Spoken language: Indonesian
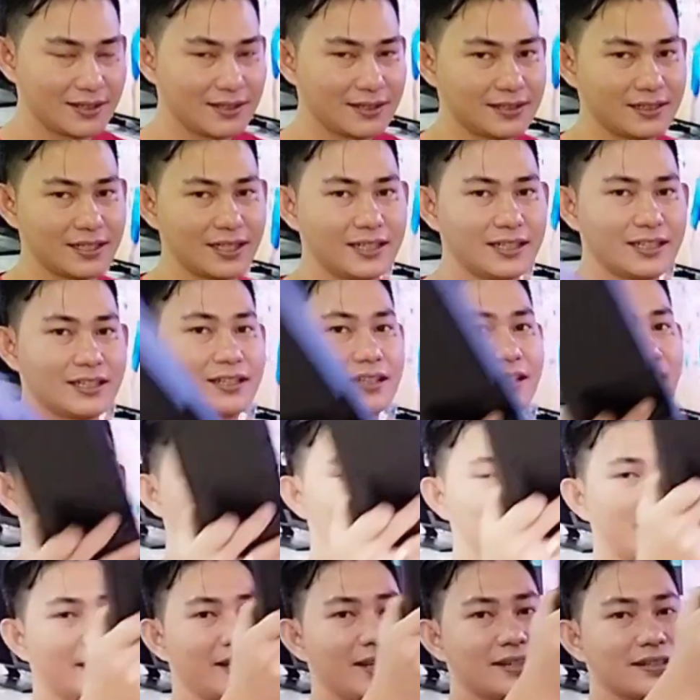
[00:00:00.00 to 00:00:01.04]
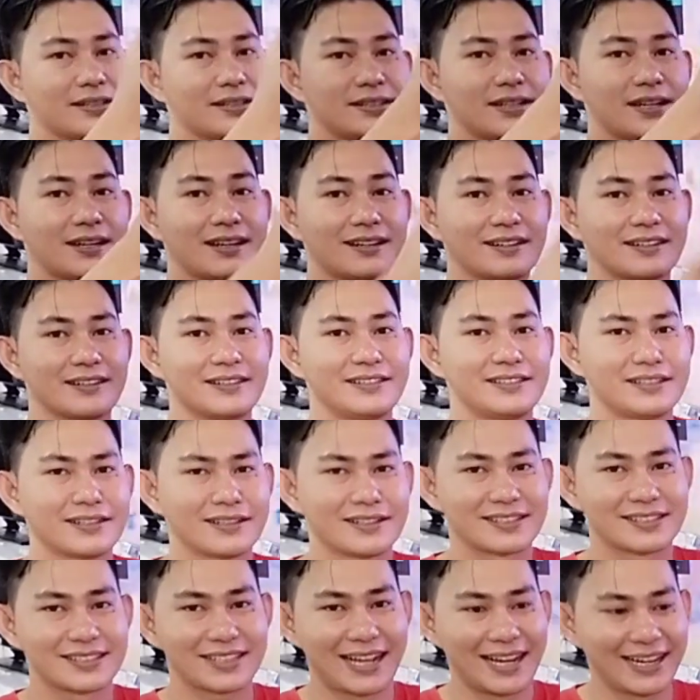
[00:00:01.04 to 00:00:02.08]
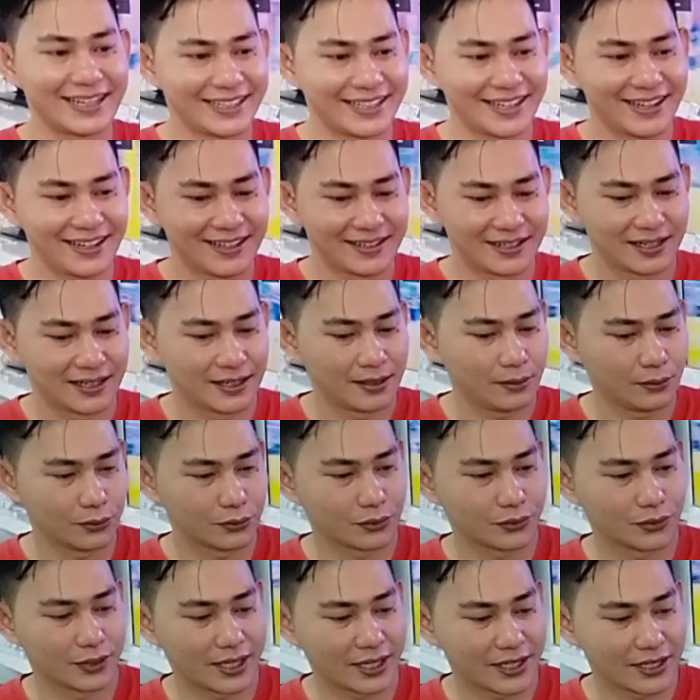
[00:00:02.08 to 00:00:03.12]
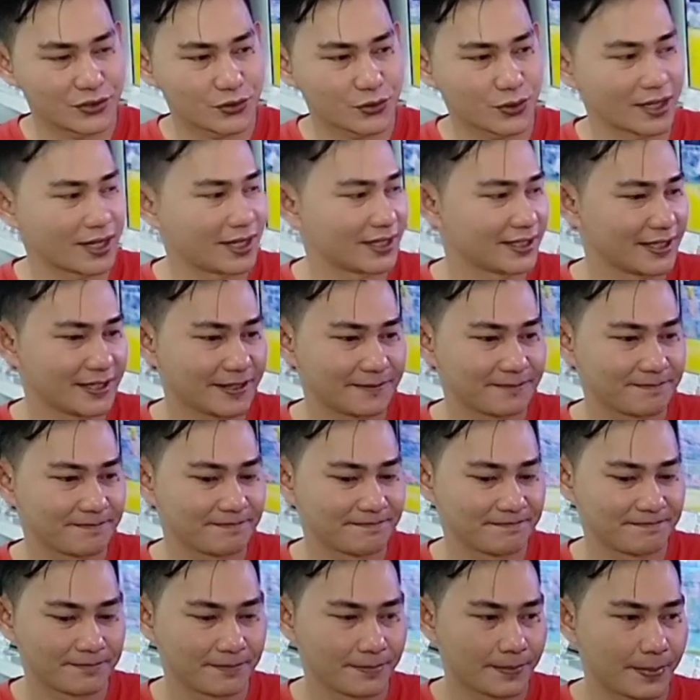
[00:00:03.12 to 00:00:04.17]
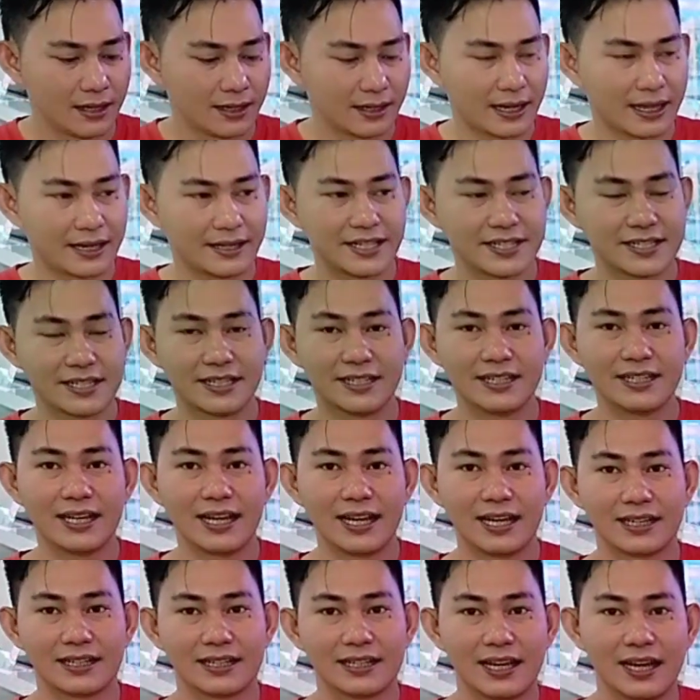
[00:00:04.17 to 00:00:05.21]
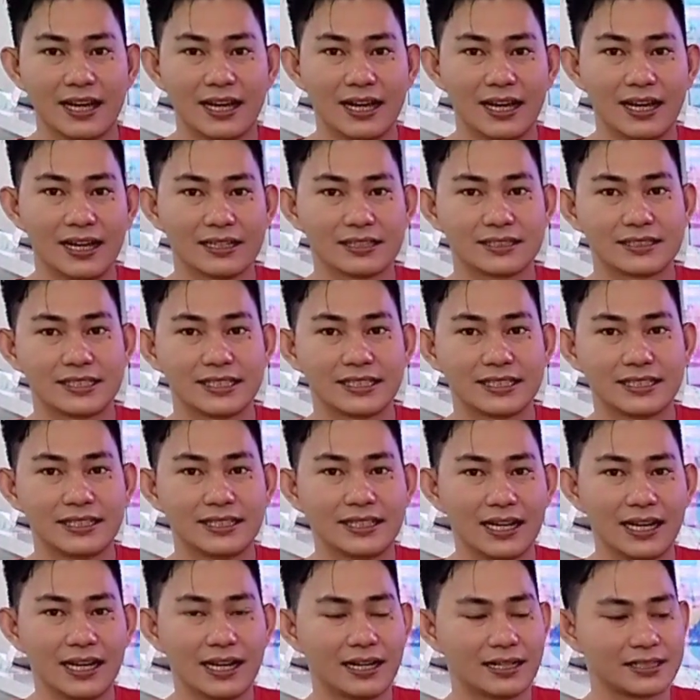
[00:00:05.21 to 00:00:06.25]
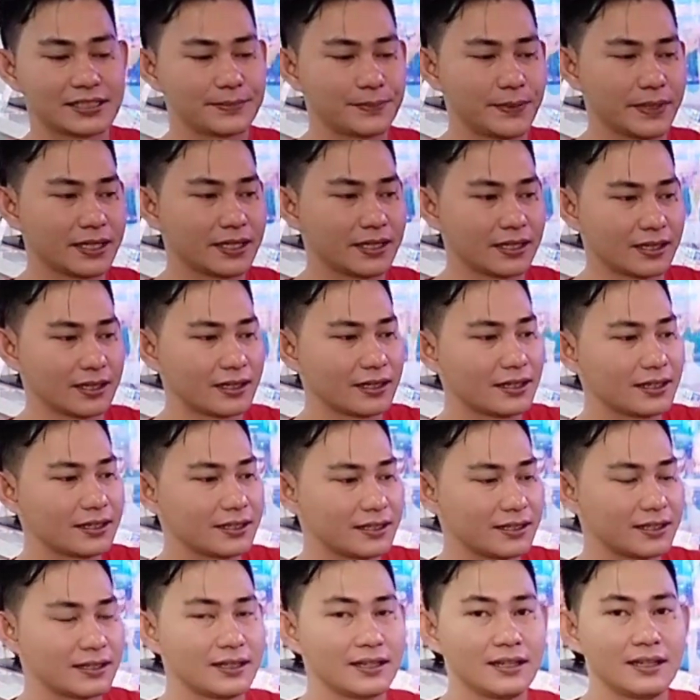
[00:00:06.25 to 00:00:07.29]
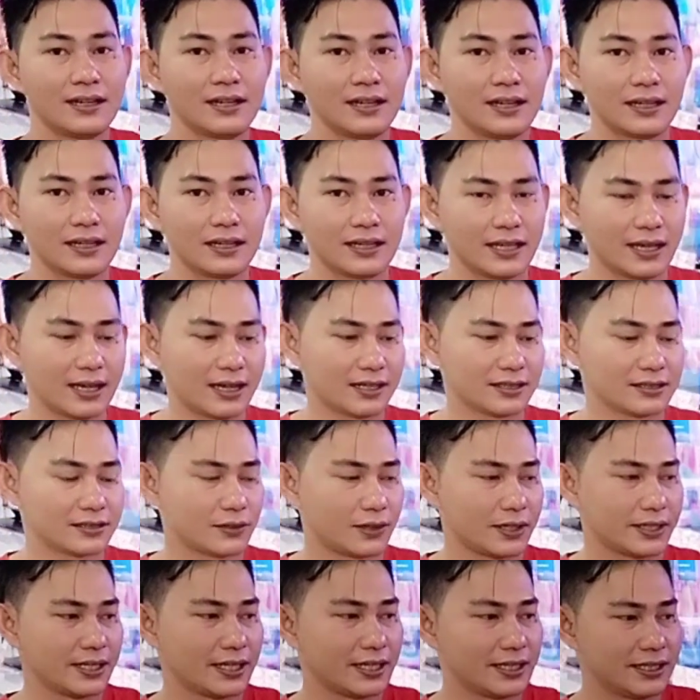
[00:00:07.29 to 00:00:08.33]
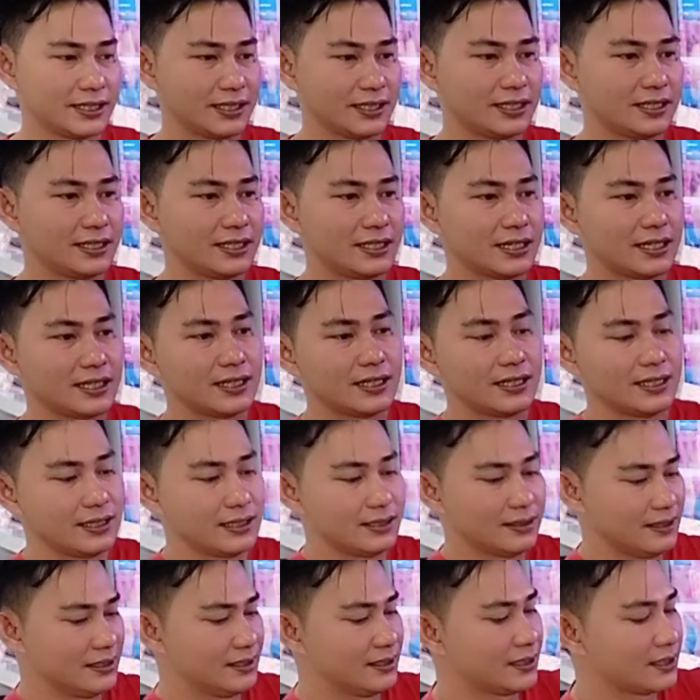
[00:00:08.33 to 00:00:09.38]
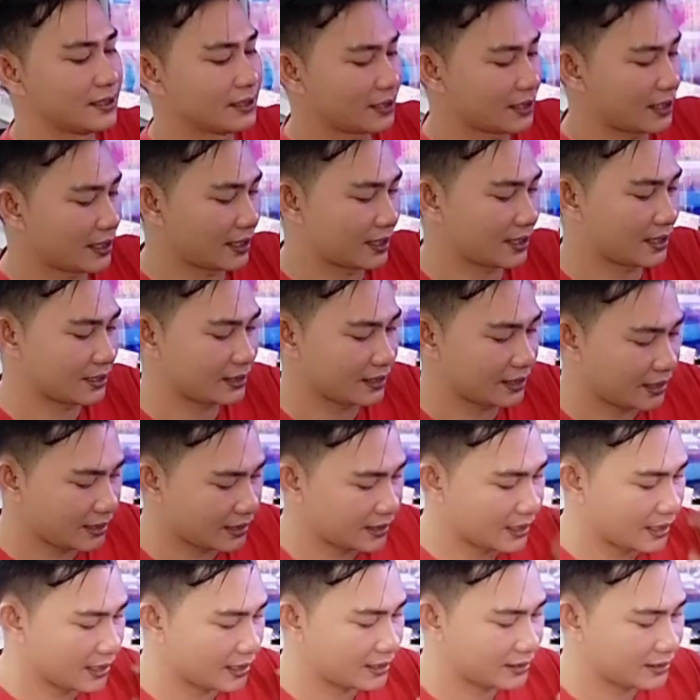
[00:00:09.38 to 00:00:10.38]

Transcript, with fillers: Jadi lumayan sangat kenceng sekali ya untuk dari suaranya. Nah di sini ada tiga speaker ya, soalnya ini di, di keterangannya ada